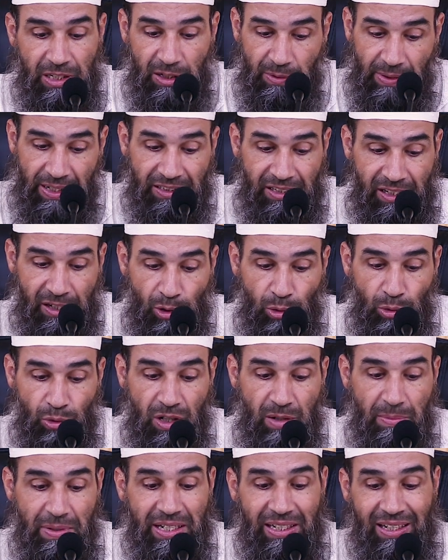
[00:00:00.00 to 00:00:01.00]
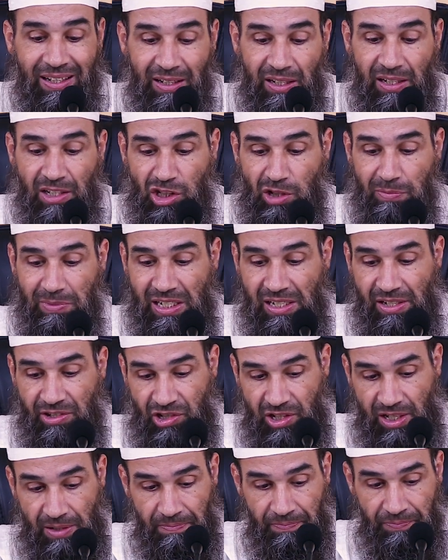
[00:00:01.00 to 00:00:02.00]
بنوادر العلماء خرج من
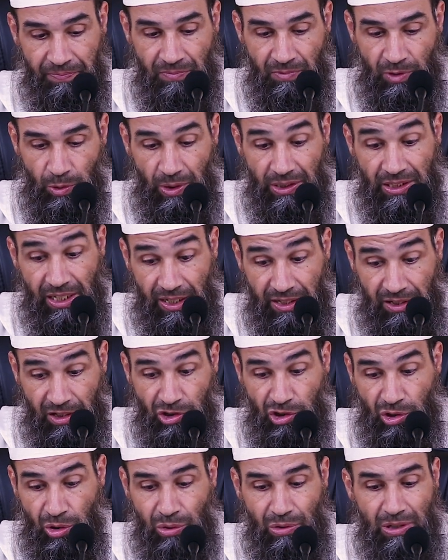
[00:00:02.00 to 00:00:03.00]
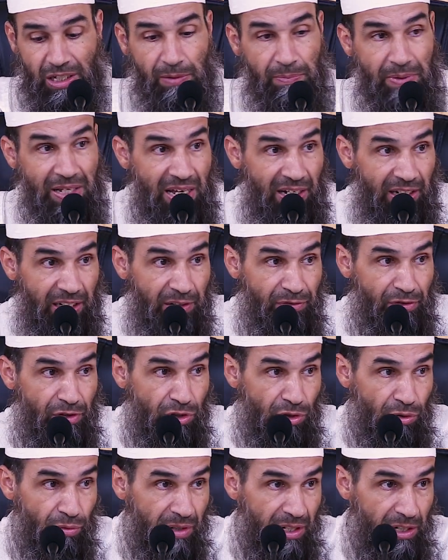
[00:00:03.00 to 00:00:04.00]
الإسلام وهذا أخرجه البيهقي في
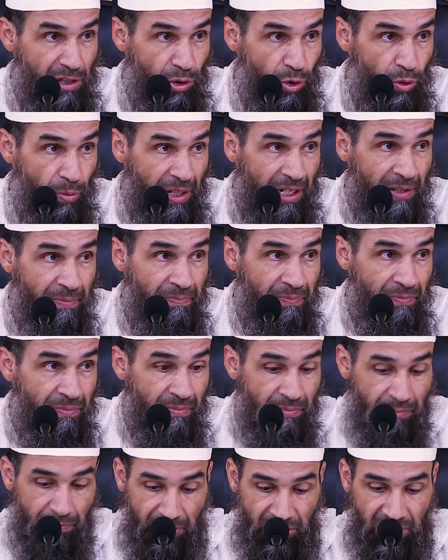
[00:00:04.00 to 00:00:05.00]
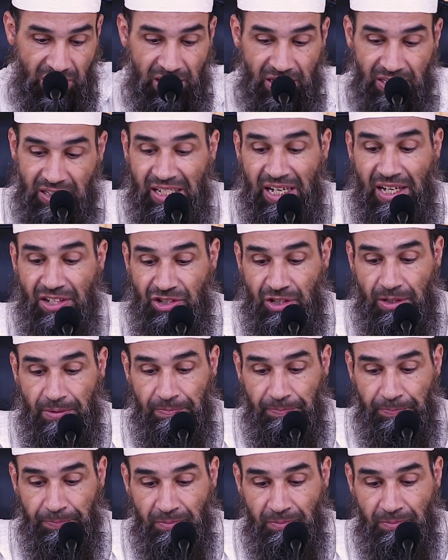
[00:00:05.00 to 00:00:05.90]
السنن الكبرى بسند حسن